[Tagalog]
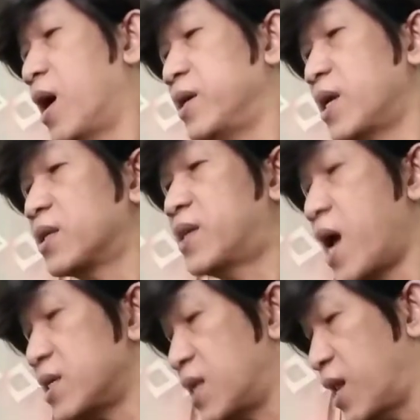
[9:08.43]
Ayan
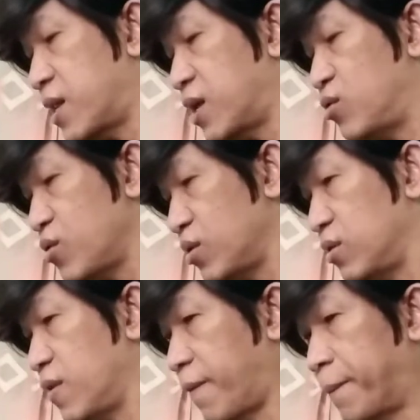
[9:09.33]
guys, ilan na
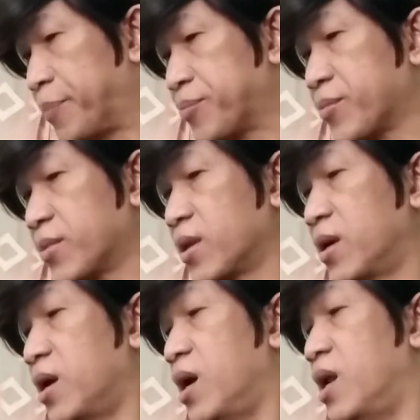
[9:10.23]
yon
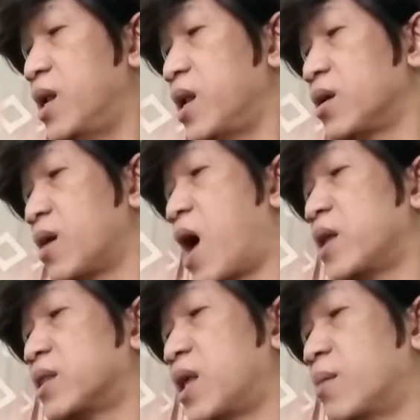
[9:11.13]
Ilan ng
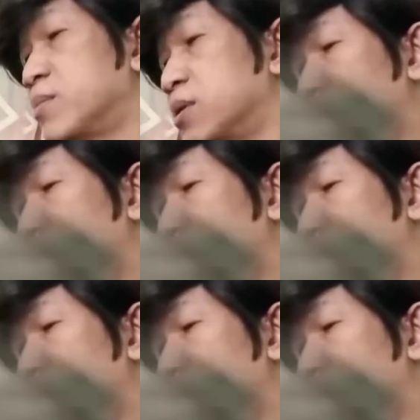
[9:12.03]
items